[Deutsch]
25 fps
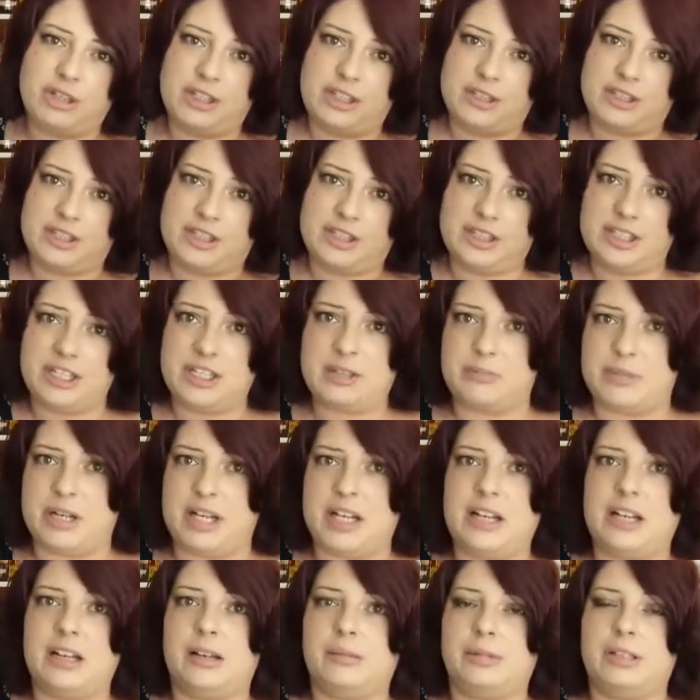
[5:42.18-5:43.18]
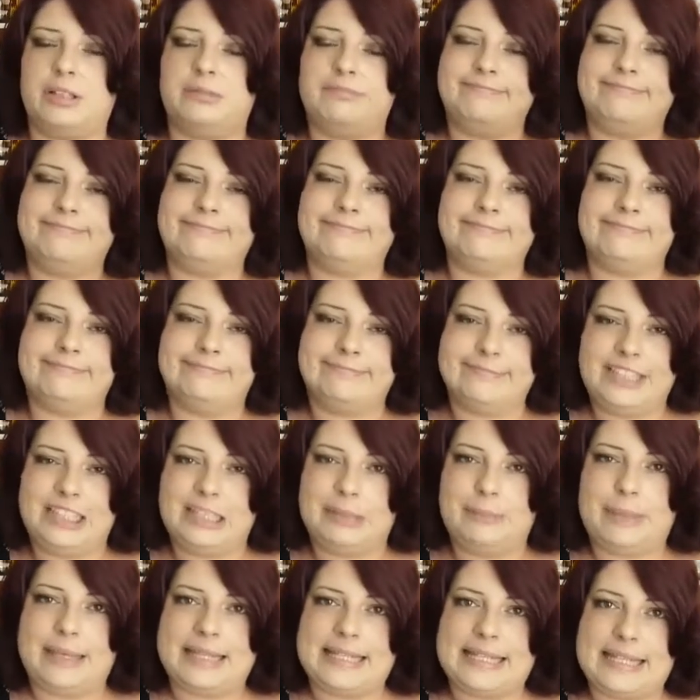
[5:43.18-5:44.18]
dass ich es nicht mache, aber
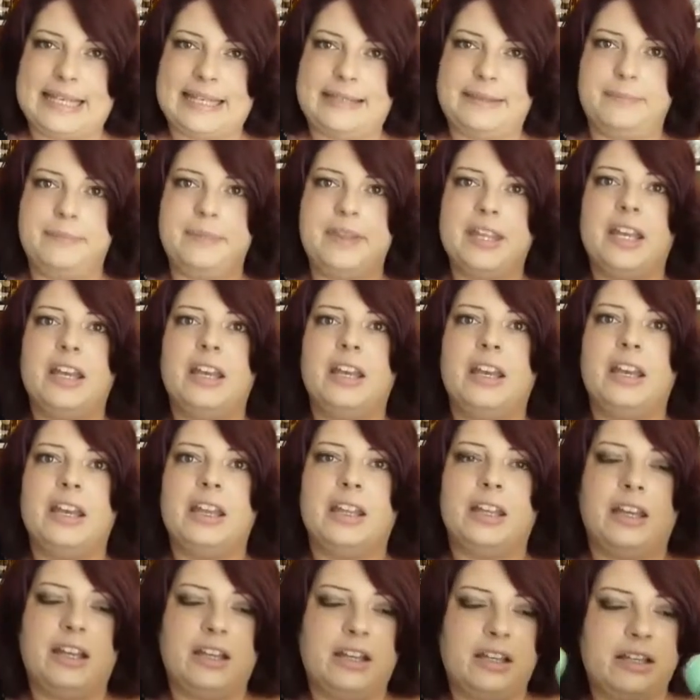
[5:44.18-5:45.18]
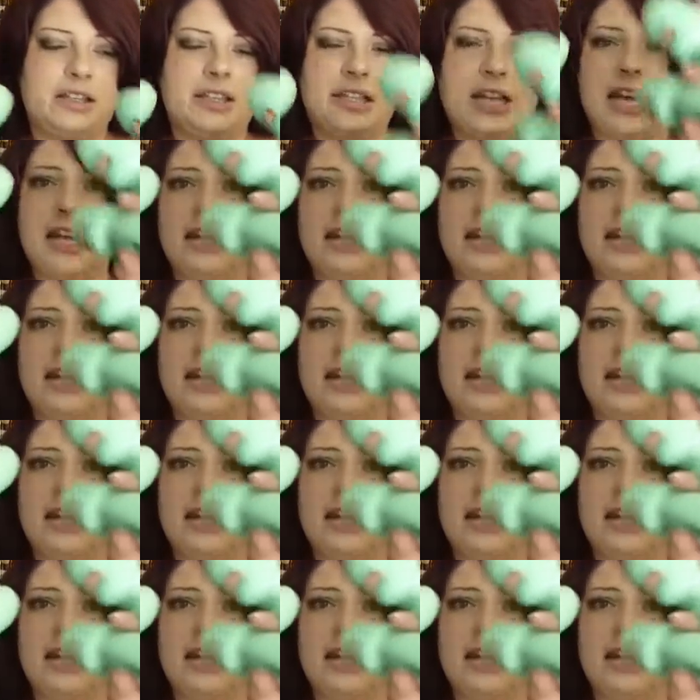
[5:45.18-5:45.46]
passiert. Äh, drei